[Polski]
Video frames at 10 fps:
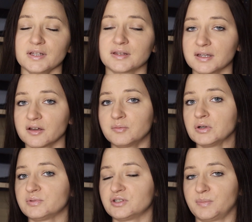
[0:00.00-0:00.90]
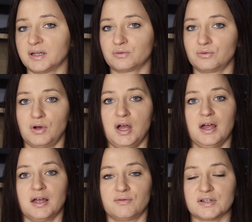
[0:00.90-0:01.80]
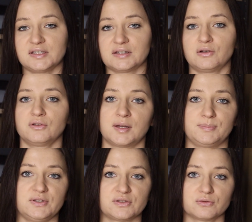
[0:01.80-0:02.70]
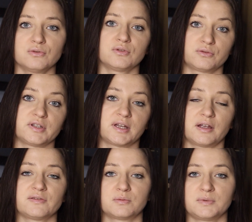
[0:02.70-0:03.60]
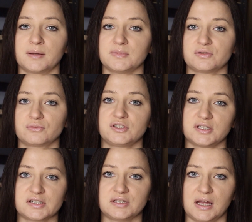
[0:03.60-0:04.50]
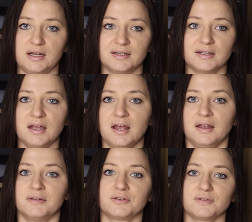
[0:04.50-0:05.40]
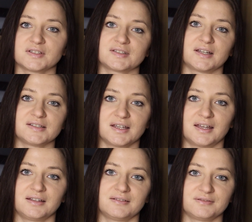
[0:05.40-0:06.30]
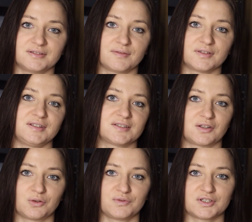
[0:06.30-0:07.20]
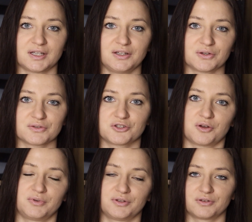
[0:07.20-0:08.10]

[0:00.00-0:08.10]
tak jak w moim przypadku właśnie tego napisu, który tak jak wspomniałam jest już nieczytelny, no i w zasadzie nawet nie stanowi żadnej ozdoby.